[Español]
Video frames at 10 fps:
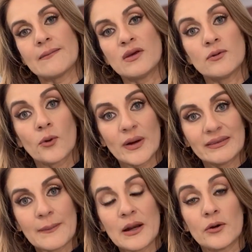en vivo
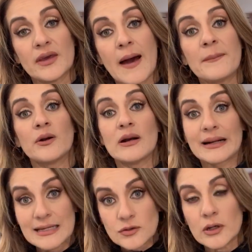Cuéntamelo ya, pero el
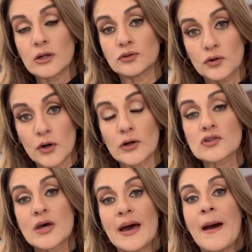resto de los foros
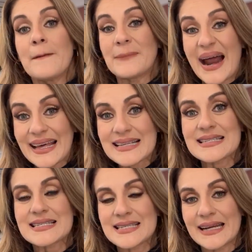
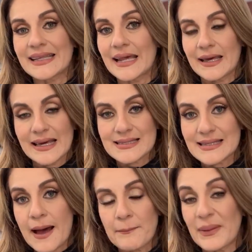parece ser que
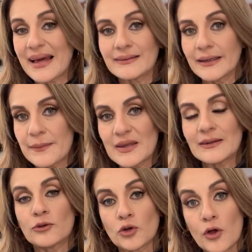está
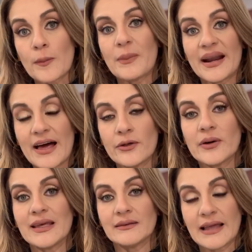prácticamente todo parado
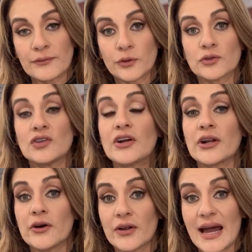en tanto se
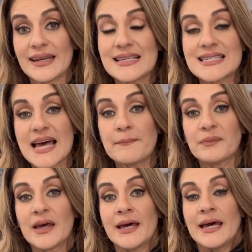reorganizan
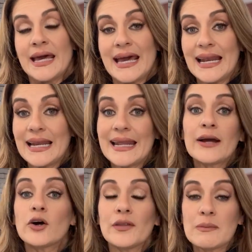el
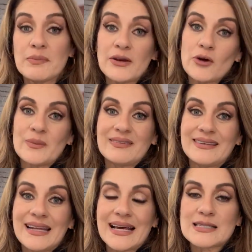elenco de Imperio de
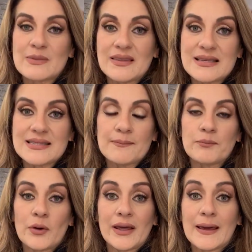Mentiras me dicen,
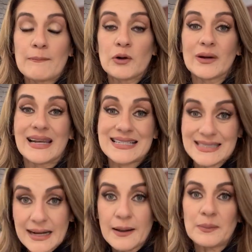por ejemplo, que le
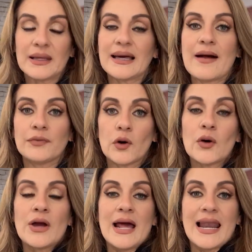están aplicando
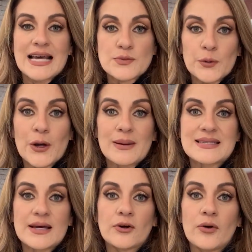las pruebas
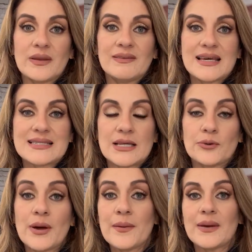de
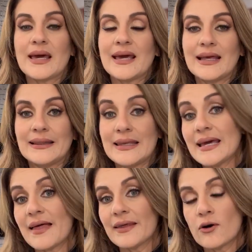COVID-19 el
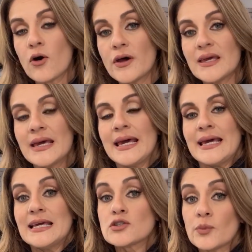día de hoy
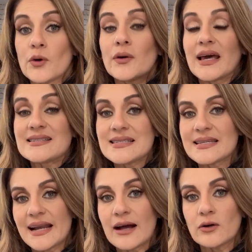y supongo que así
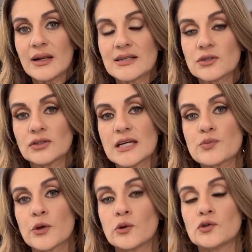será con las otras
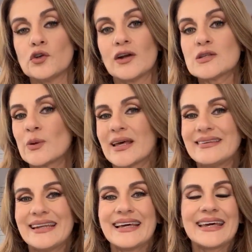producciones porque
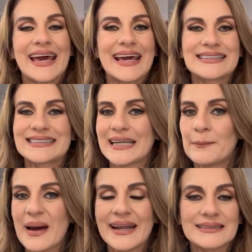tienen que
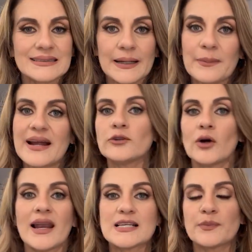extremar, extremar
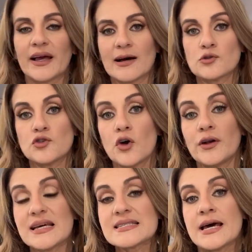todas las
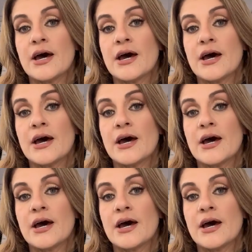precauciones.